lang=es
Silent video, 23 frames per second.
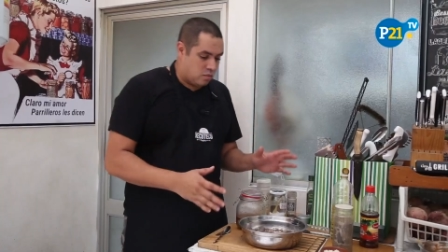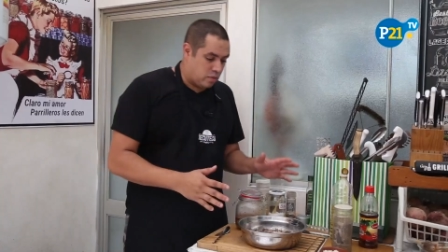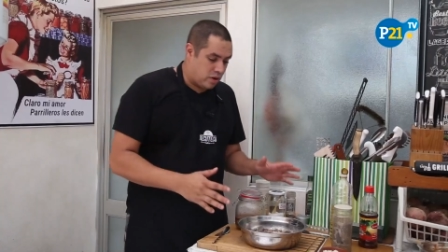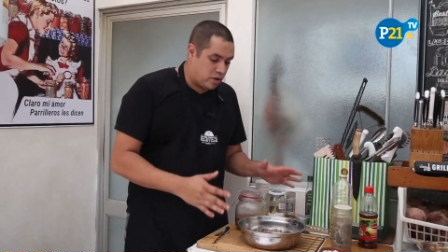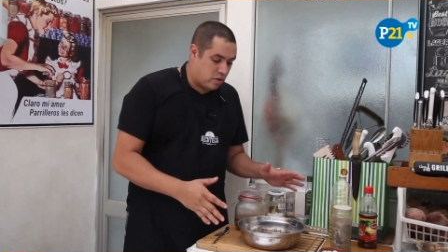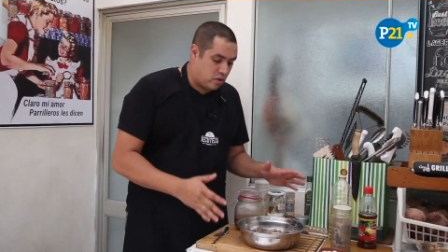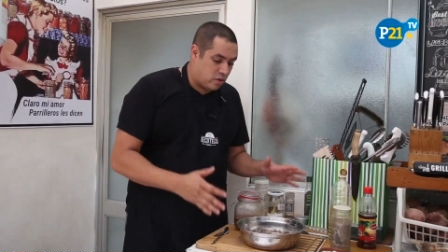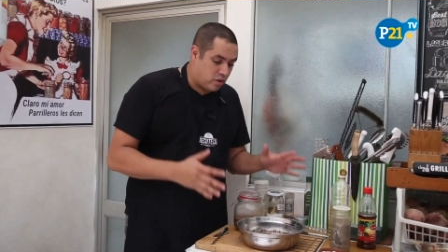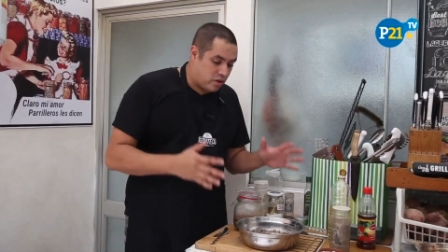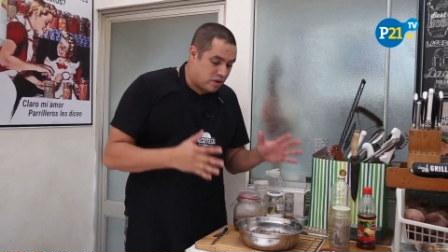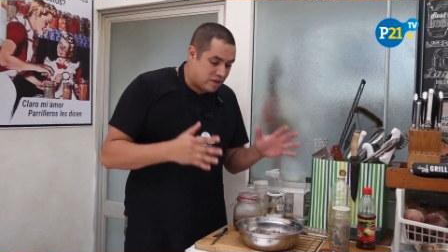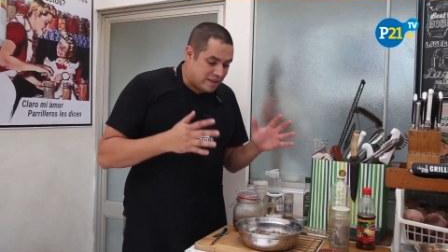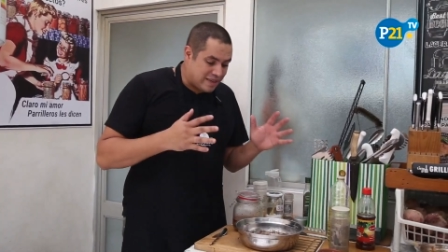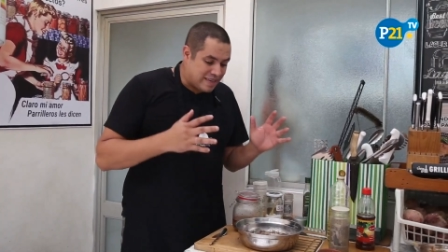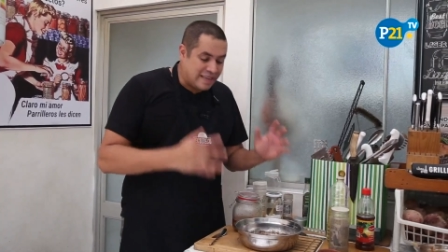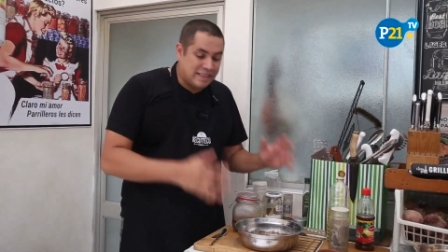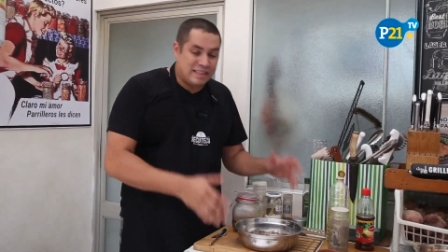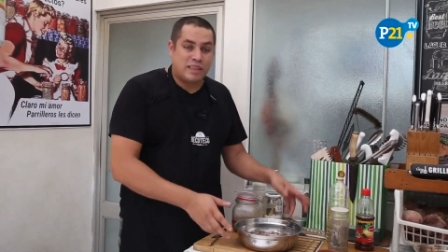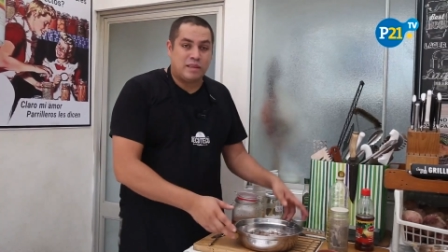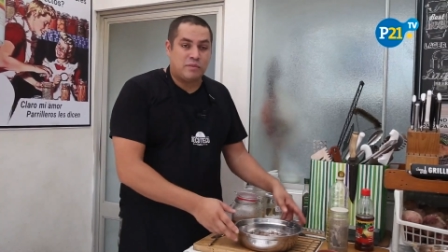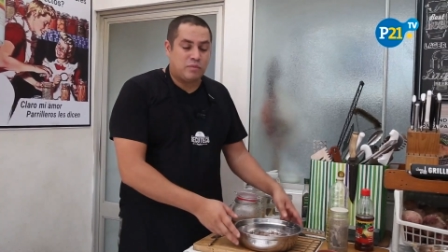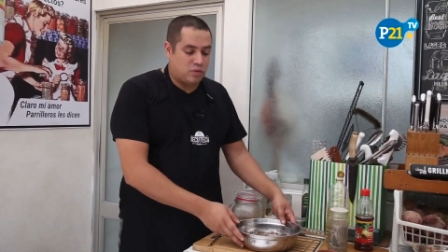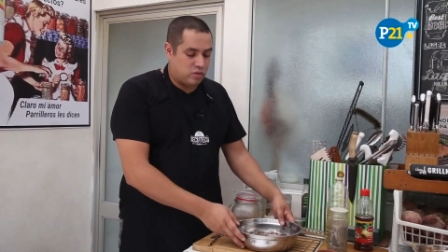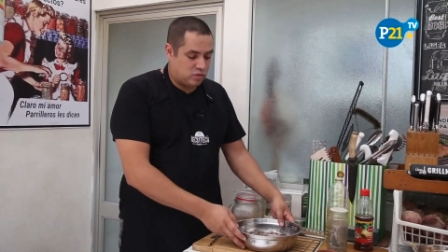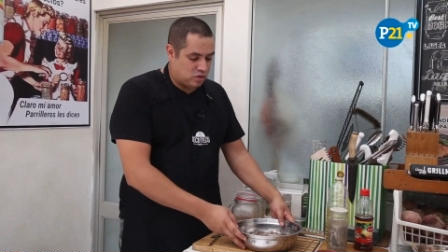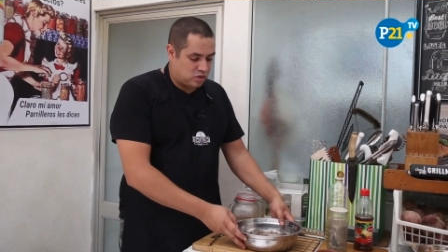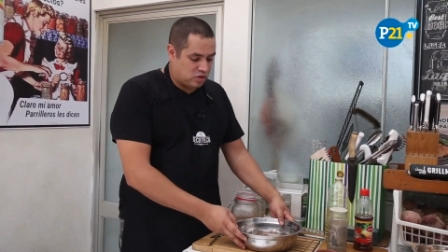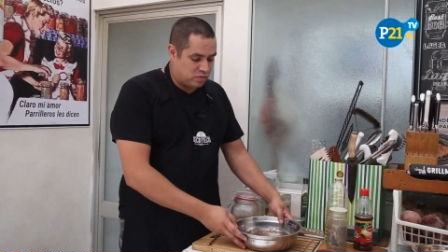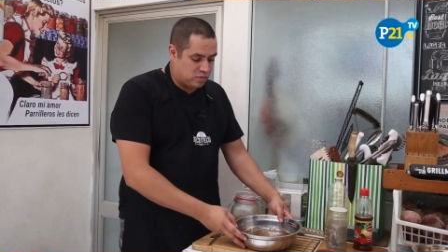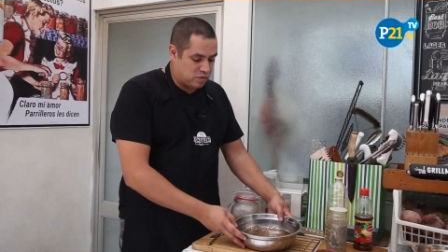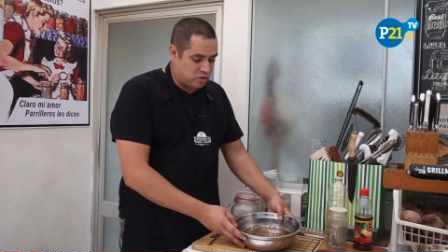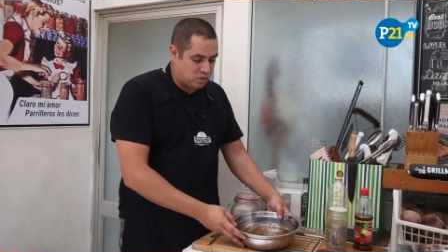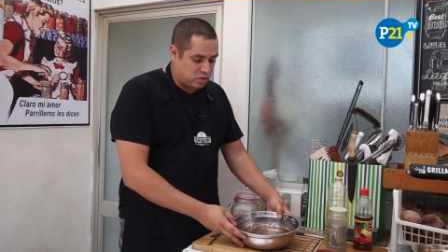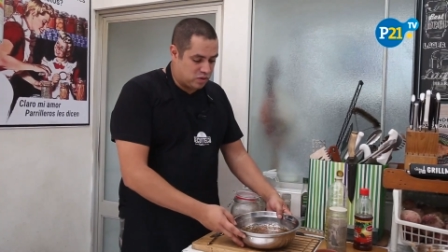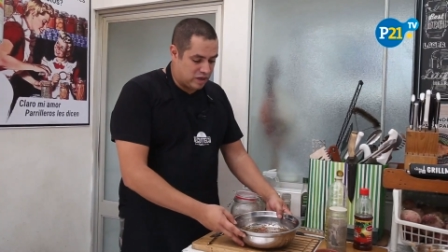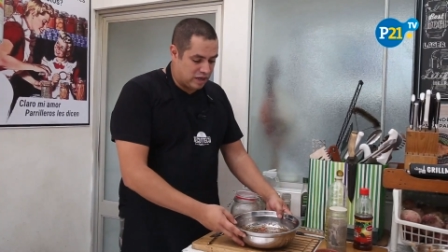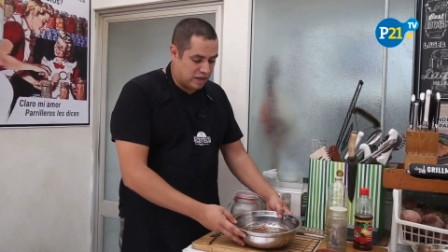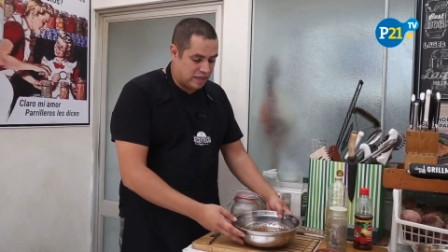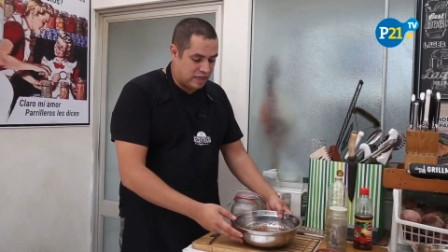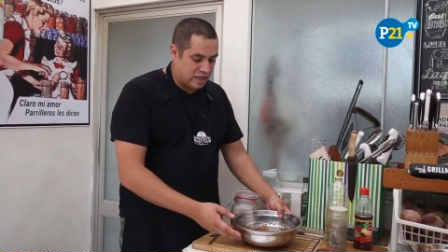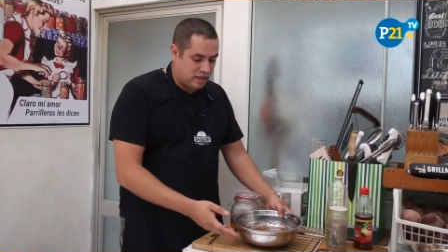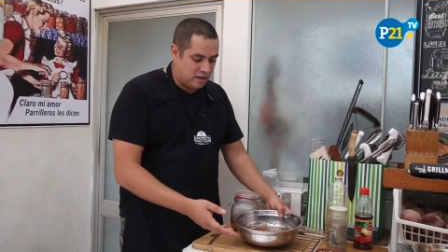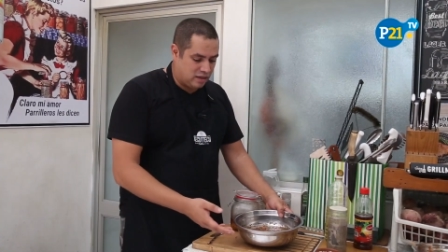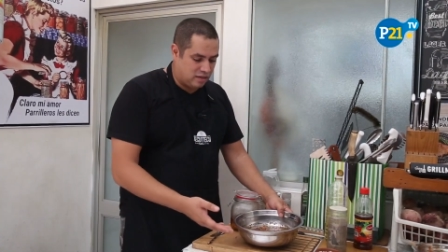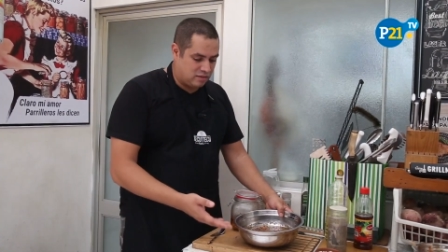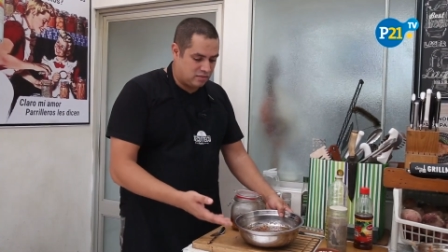Bueno, y ya tenemos nuestro chimichurri
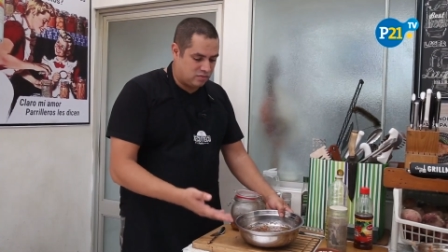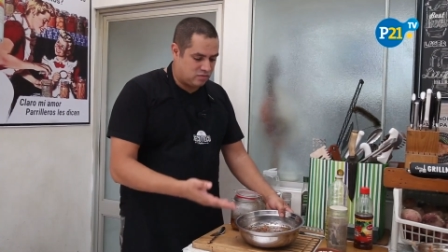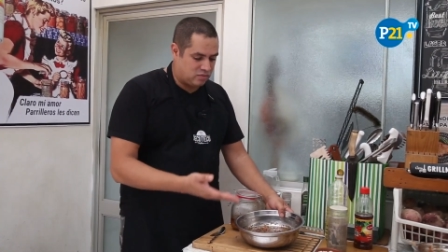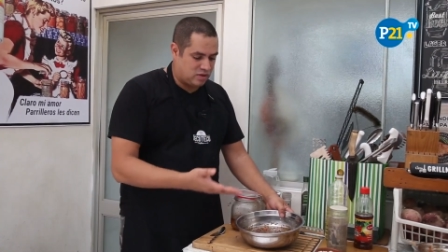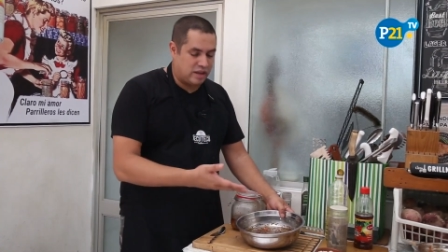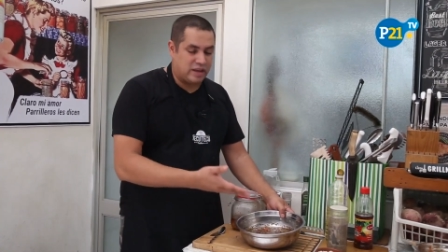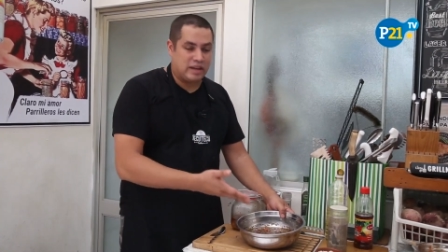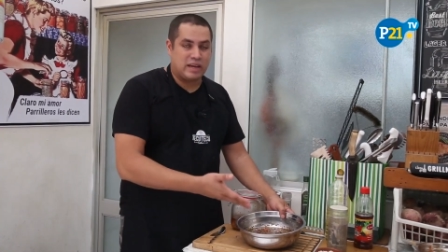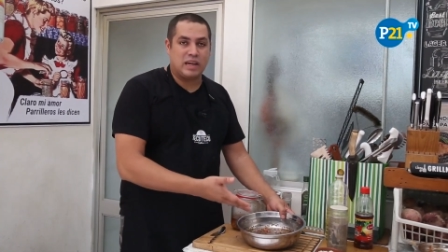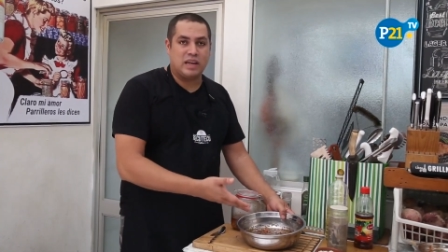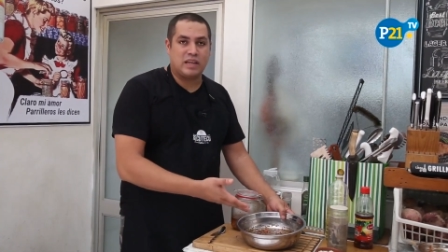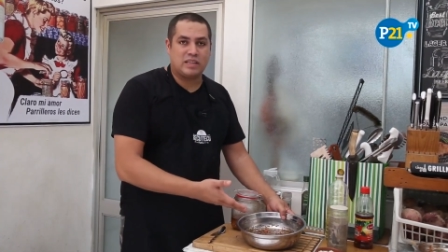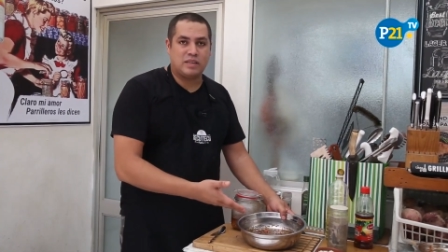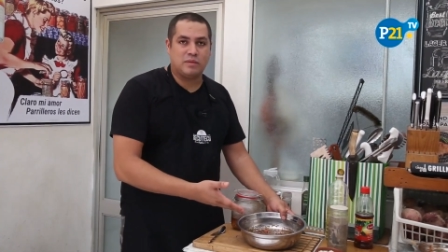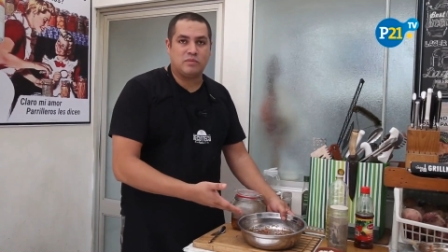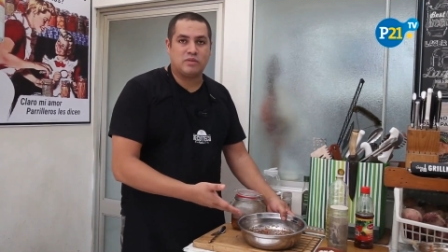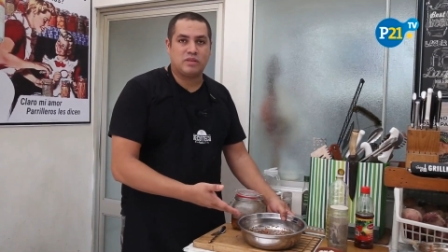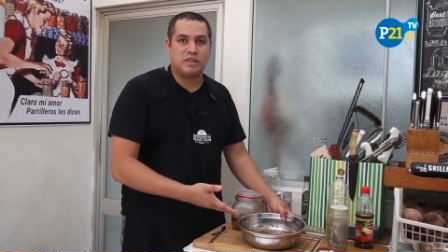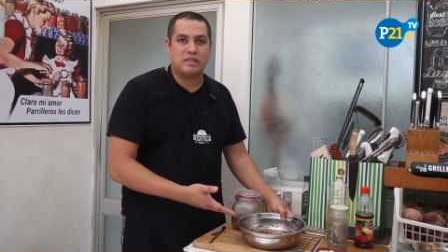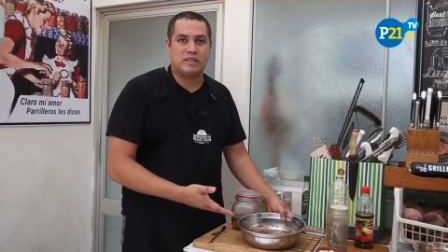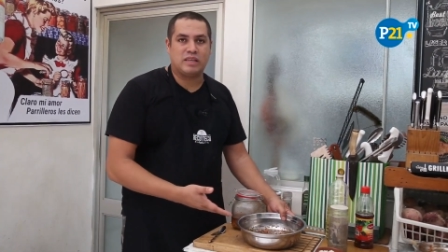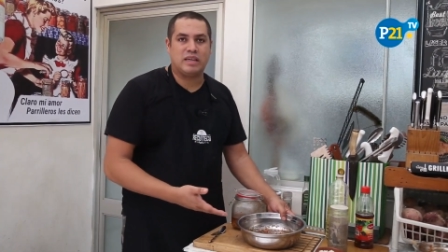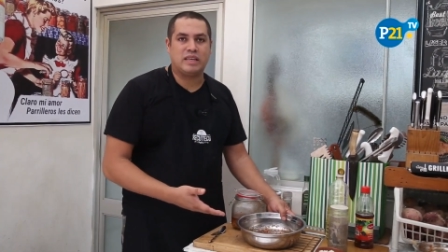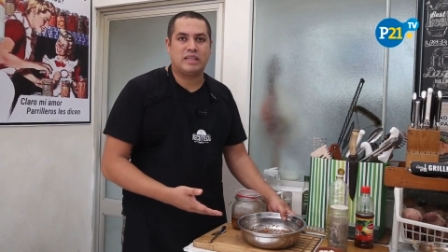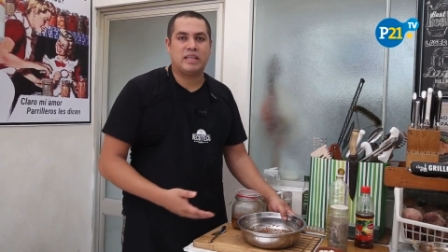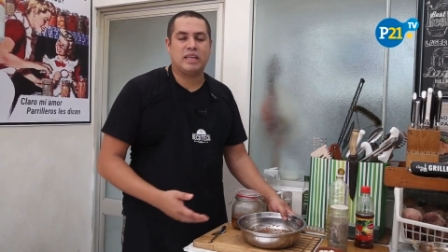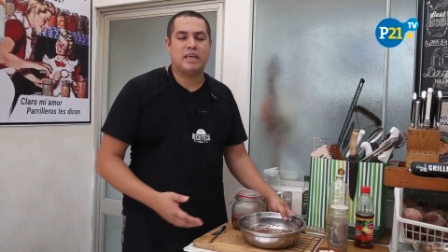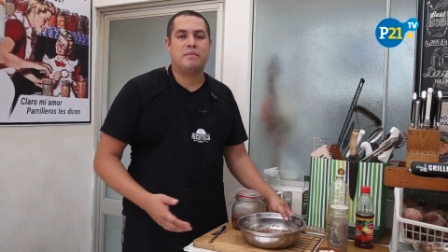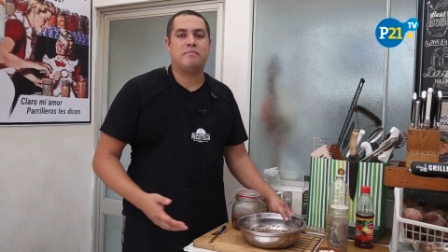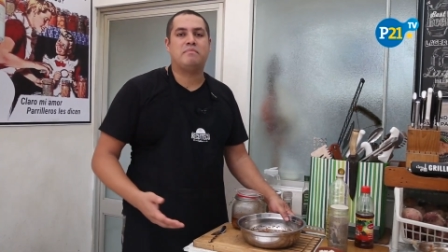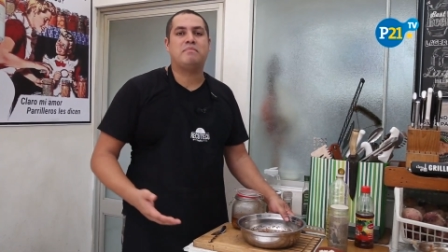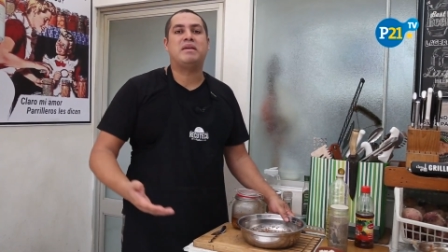aquí, una vez que le echamos aceite.